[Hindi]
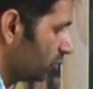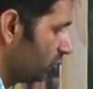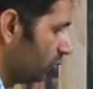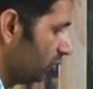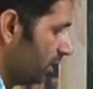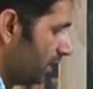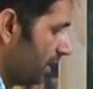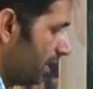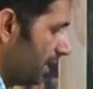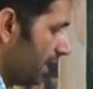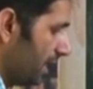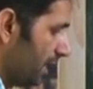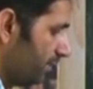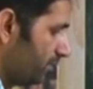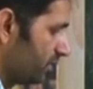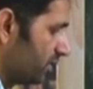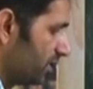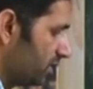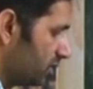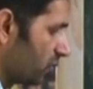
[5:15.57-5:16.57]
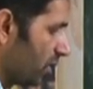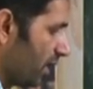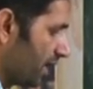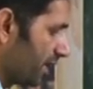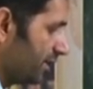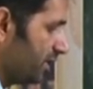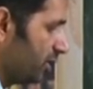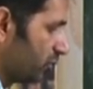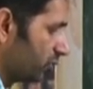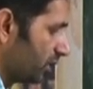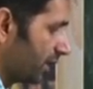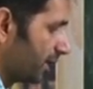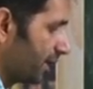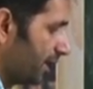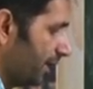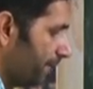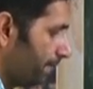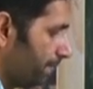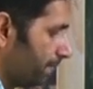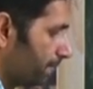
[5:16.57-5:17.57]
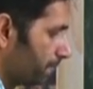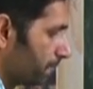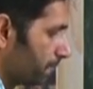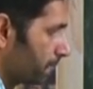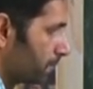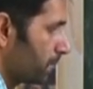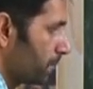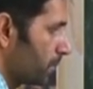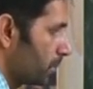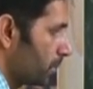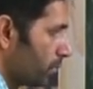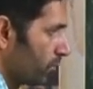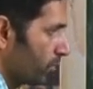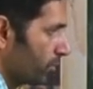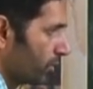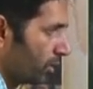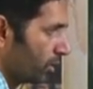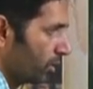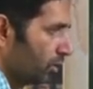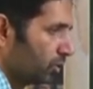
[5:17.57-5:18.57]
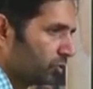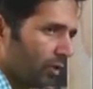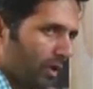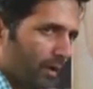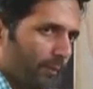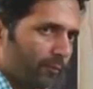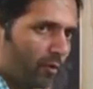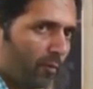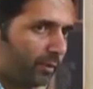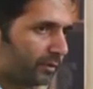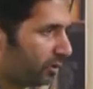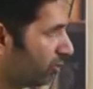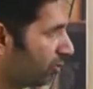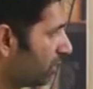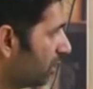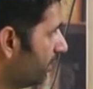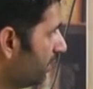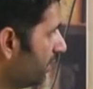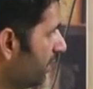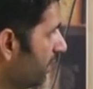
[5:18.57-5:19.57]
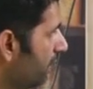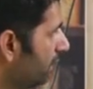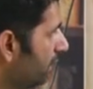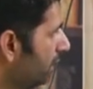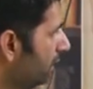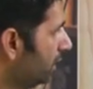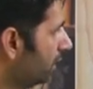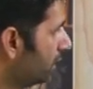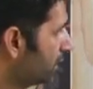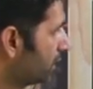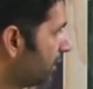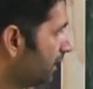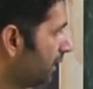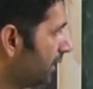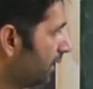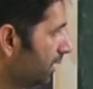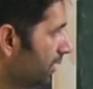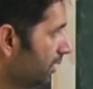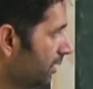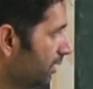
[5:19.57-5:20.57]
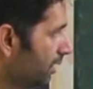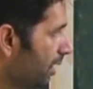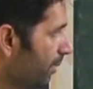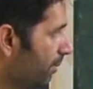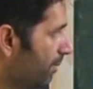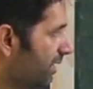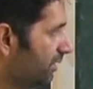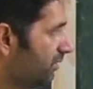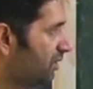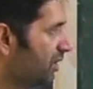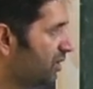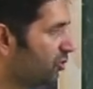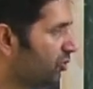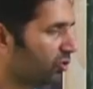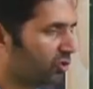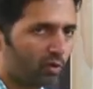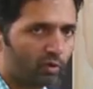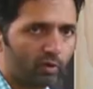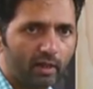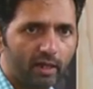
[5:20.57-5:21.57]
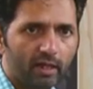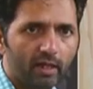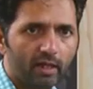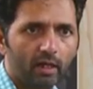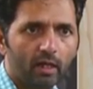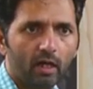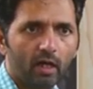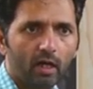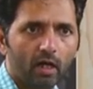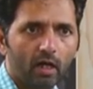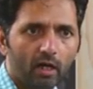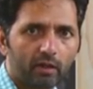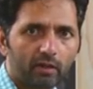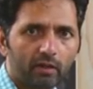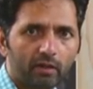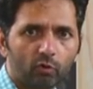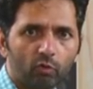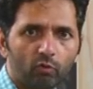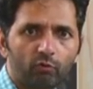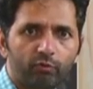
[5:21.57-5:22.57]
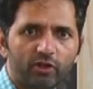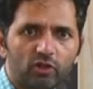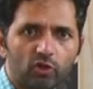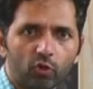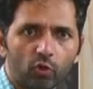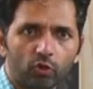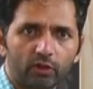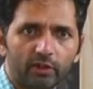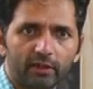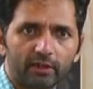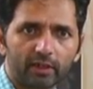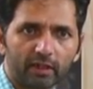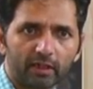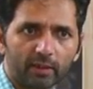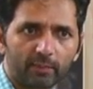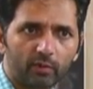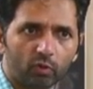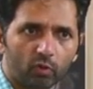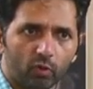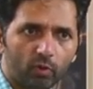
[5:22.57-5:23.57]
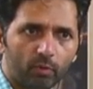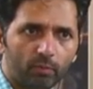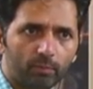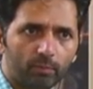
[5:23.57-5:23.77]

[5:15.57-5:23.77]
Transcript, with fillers: टू एम सी स्क्वायर नहीं होता क्या तो आपको पता होगा भाई कि अब ये तीन न्यूट्रॉन है अगर इनको हम फ्री छोड़ दें क्या करेंगे इनको